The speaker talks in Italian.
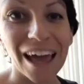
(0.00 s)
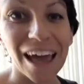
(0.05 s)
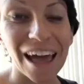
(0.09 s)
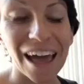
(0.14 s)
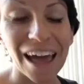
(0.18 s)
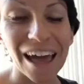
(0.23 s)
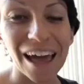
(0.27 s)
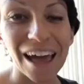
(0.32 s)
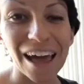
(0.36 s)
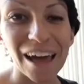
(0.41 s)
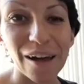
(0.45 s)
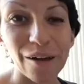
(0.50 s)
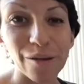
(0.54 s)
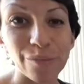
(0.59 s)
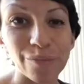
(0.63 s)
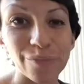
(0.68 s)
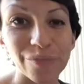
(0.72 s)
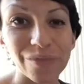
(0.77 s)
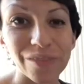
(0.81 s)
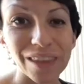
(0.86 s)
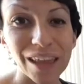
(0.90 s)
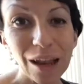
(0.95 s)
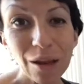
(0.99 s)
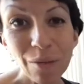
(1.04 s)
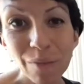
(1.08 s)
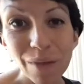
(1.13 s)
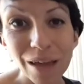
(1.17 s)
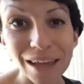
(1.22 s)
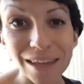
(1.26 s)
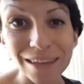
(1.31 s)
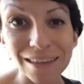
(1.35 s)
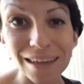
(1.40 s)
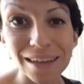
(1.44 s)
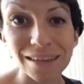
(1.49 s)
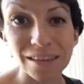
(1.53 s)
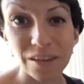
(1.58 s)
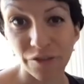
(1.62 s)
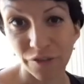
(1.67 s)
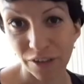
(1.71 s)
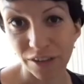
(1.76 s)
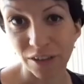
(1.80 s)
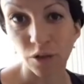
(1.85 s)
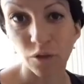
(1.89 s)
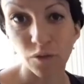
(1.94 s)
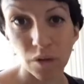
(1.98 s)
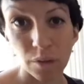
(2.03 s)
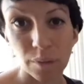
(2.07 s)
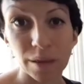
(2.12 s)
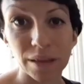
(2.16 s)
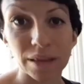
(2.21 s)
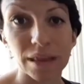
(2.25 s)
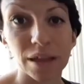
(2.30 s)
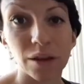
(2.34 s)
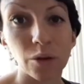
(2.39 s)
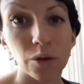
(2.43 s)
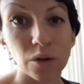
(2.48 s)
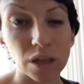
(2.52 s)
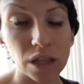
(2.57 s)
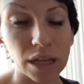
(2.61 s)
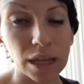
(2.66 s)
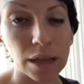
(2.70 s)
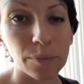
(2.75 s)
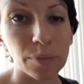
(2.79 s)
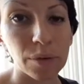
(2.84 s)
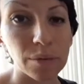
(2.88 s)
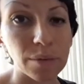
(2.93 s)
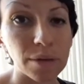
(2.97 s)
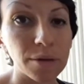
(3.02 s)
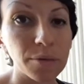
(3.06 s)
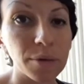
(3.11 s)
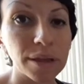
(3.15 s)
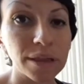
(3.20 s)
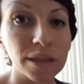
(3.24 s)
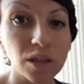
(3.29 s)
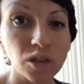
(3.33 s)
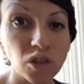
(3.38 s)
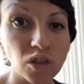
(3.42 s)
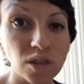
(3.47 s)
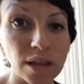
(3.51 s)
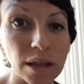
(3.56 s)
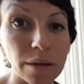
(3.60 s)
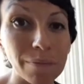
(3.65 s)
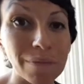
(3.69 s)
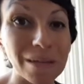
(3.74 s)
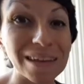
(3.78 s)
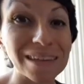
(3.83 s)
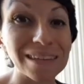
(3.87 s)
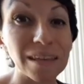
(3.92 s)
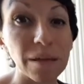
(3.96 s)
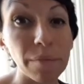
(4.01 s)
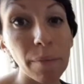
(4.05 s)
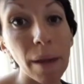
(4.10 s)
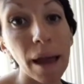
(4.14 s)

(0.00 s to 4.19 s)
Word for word: ehm, del mese, se fate ovviamente l'ordine i primi 15 del mese,